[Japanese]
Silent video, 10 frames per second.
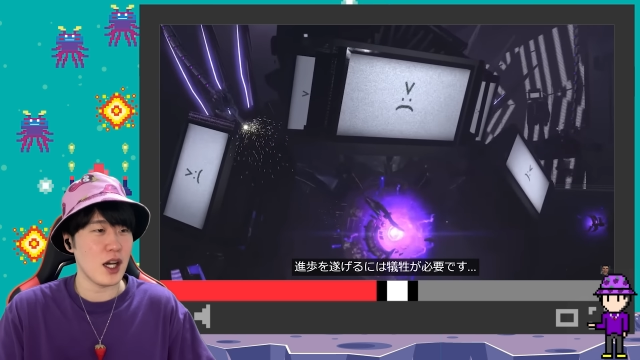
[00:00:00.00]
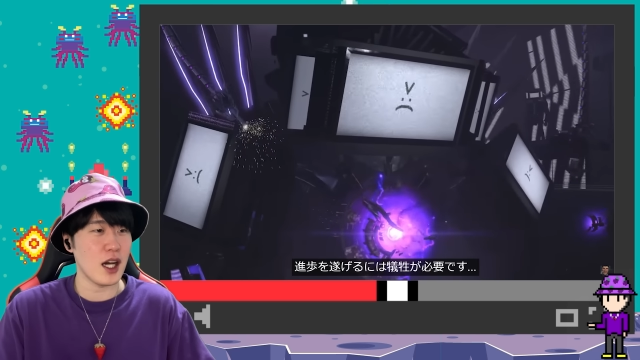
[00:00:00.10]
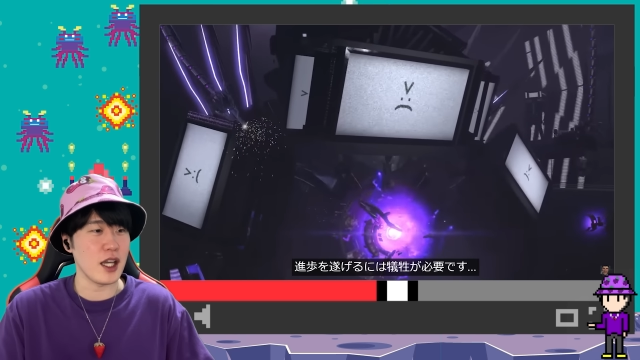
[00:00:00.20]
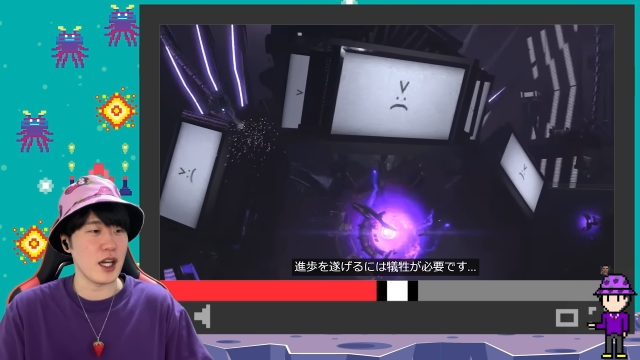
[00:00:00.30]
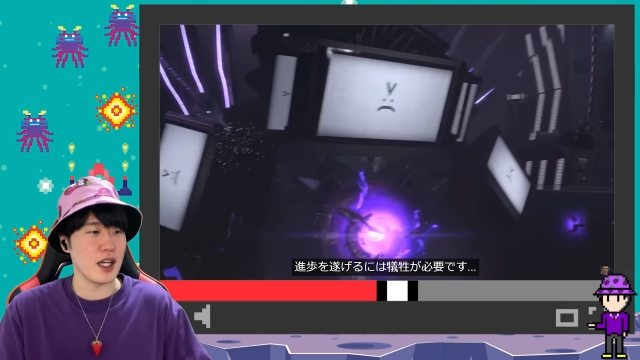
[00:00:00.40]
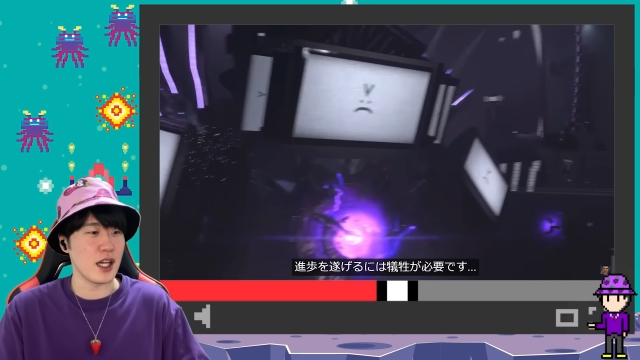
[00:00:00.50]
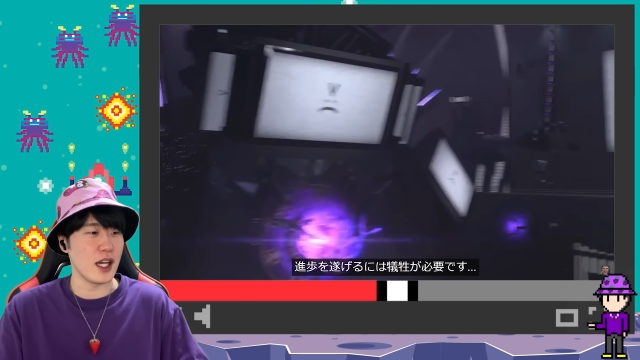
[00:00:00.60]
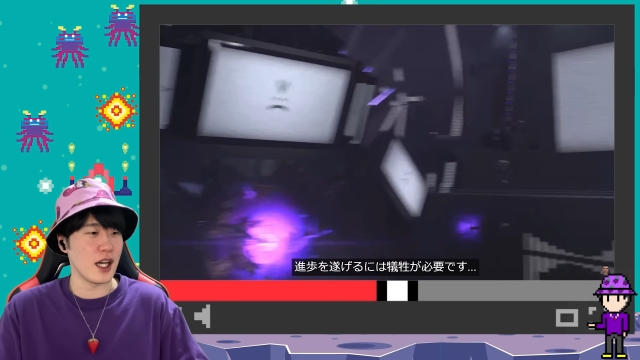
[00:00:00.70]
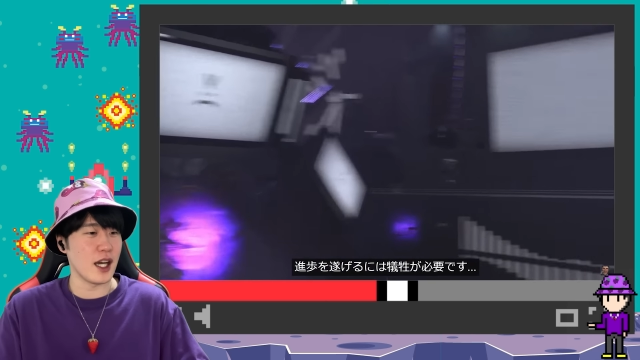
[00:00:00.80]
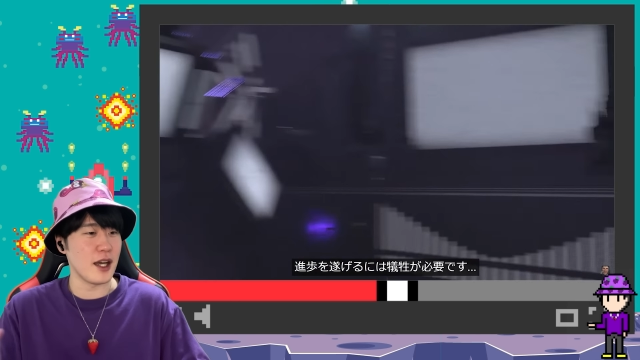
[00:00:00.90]
はいはいは
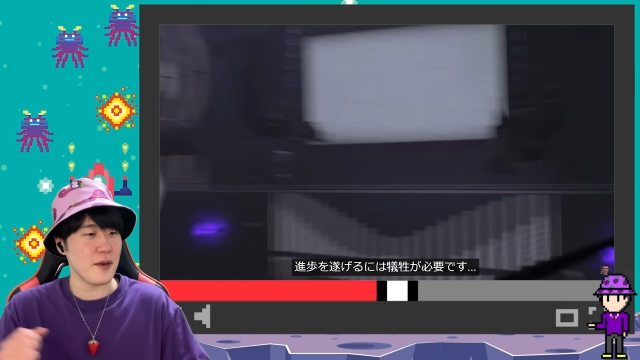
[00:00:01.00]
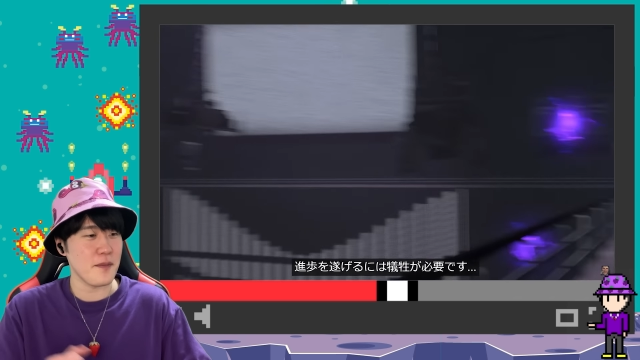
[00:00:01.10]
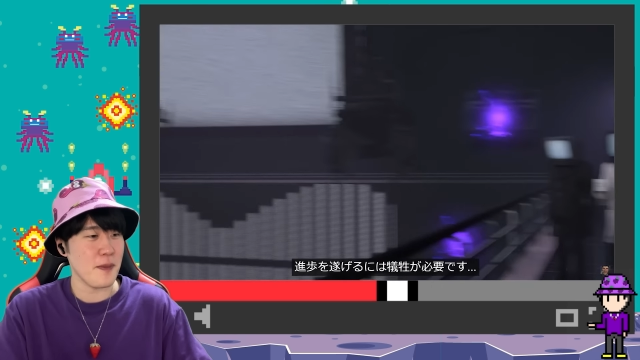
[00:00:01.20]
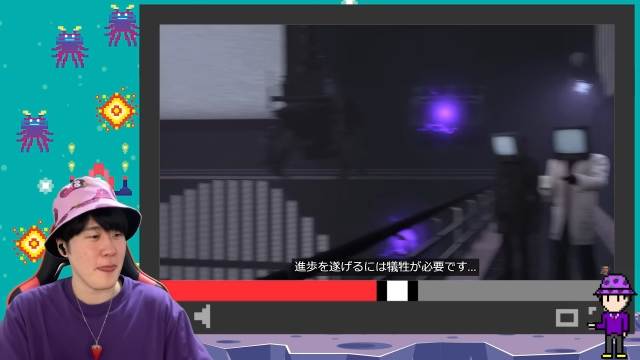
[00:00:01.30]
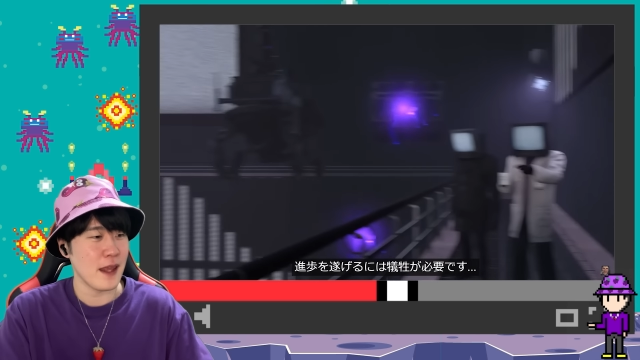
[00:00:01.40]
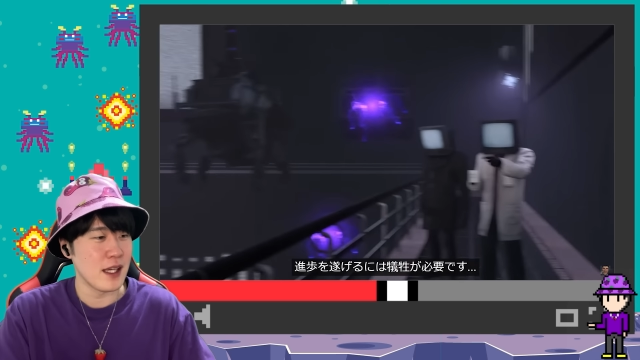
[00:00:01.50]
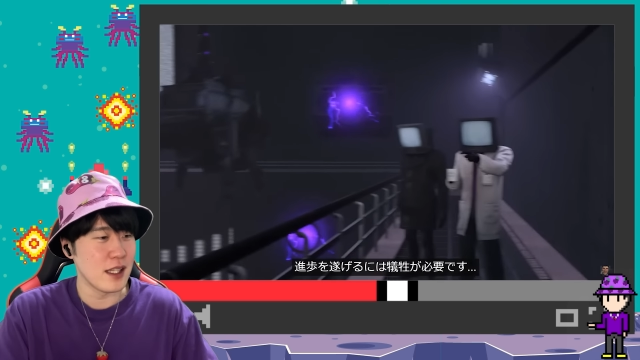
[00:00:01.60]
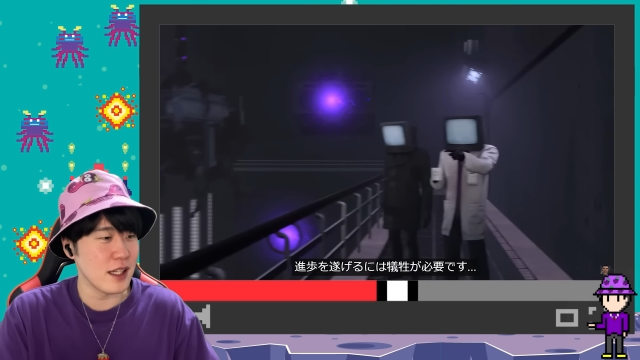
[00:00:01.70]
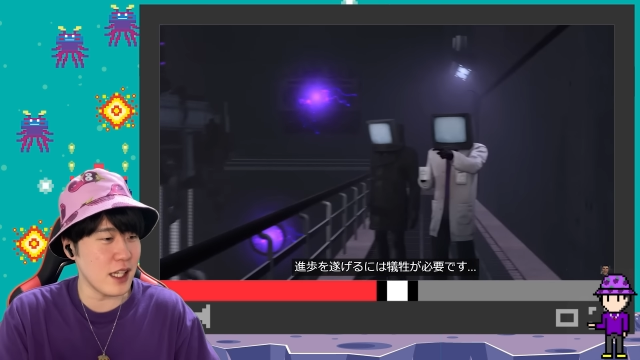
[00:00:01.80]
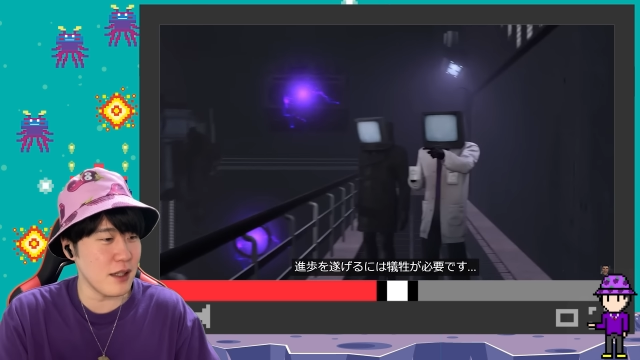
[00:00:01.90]
いはい。
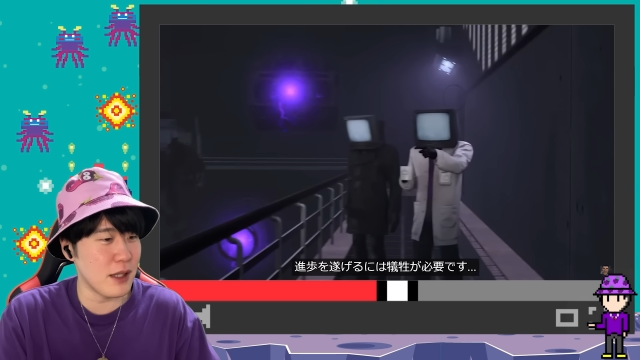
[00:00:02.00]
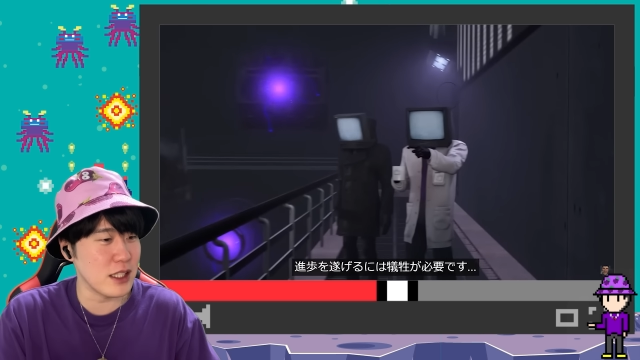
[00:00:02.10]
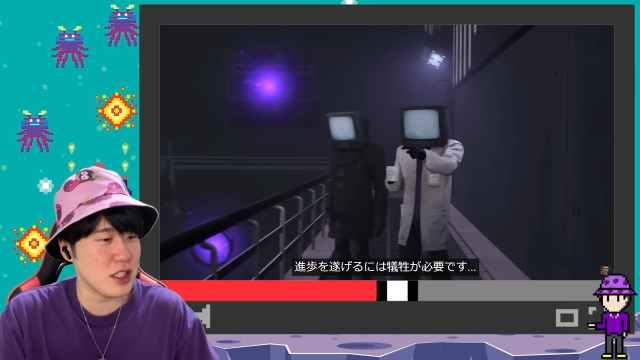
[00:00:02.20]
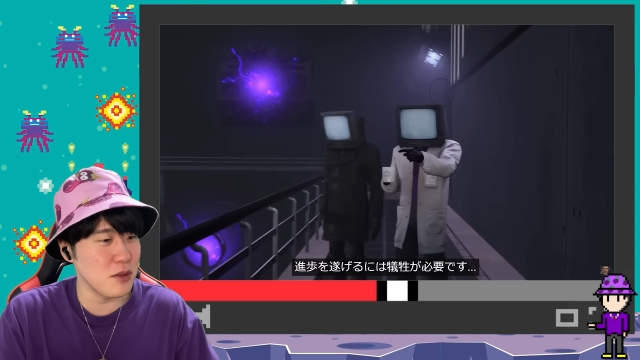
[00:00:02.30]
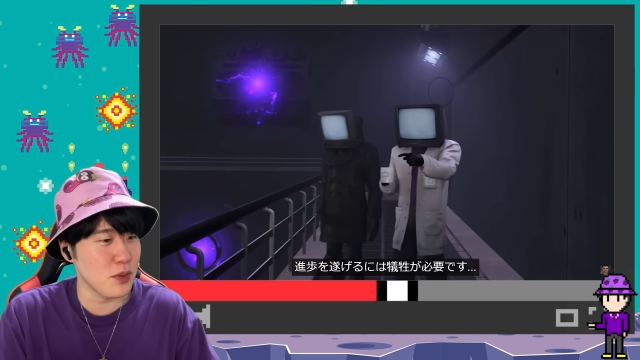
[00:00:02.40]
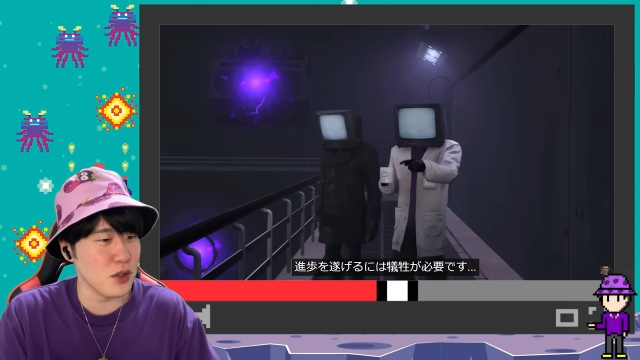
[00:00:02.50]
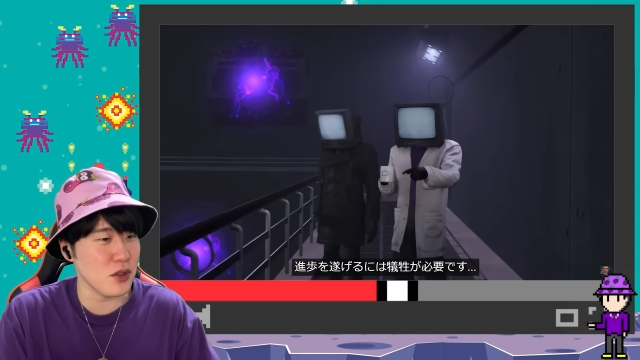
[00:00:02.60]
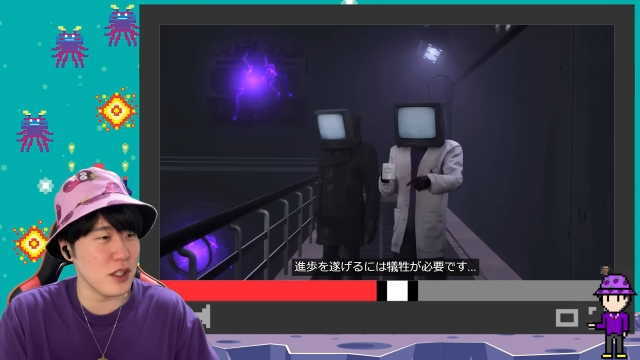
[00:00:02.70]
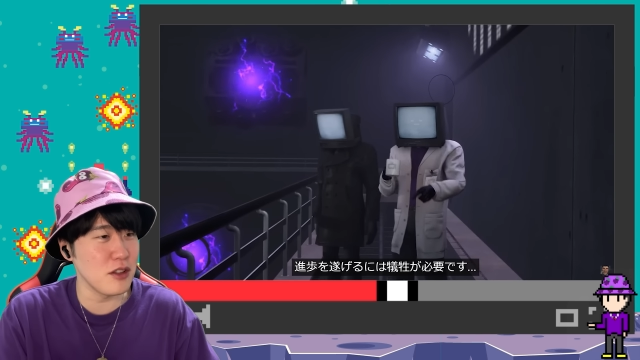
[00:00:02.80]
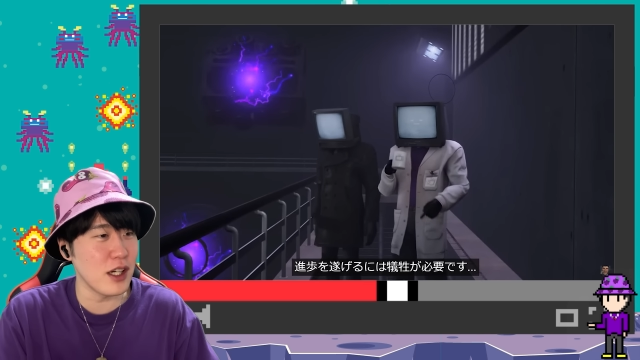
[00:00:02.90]
で、まあ進歩を
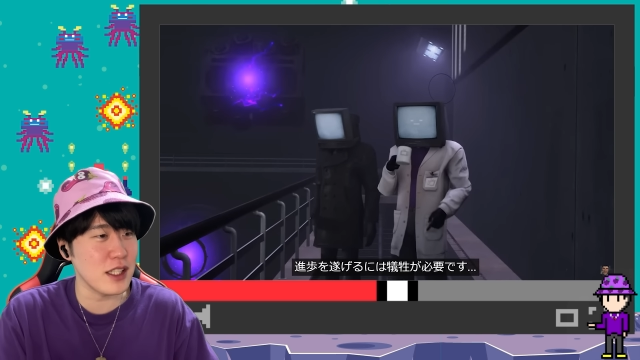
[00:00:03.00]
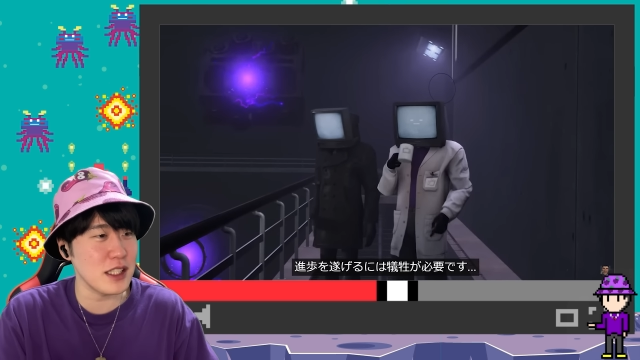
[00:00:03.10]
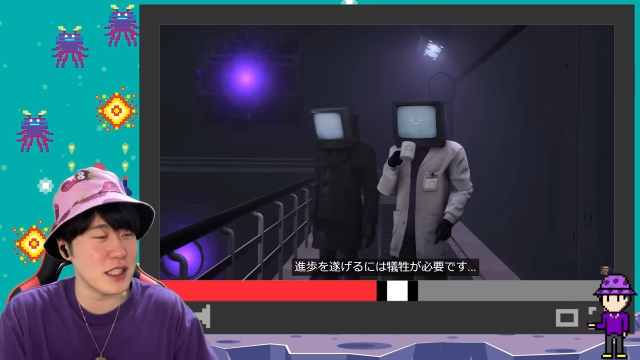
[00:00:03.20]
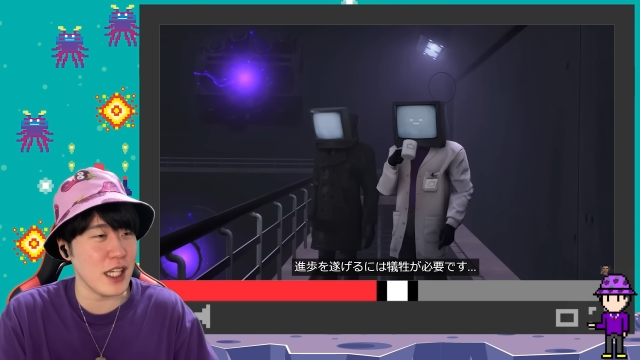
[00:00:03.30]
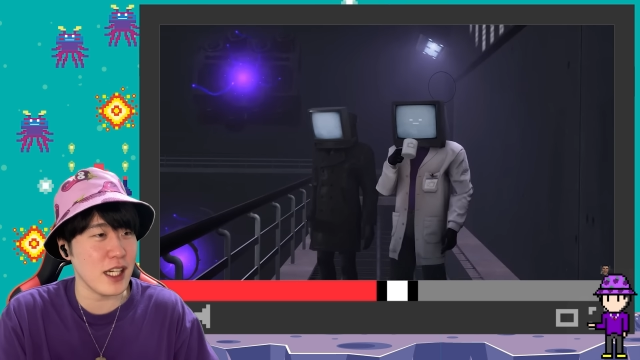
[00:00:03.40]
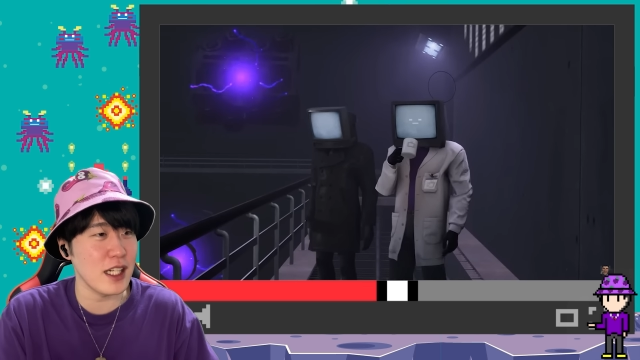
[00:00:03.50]
遂げるのは犠牲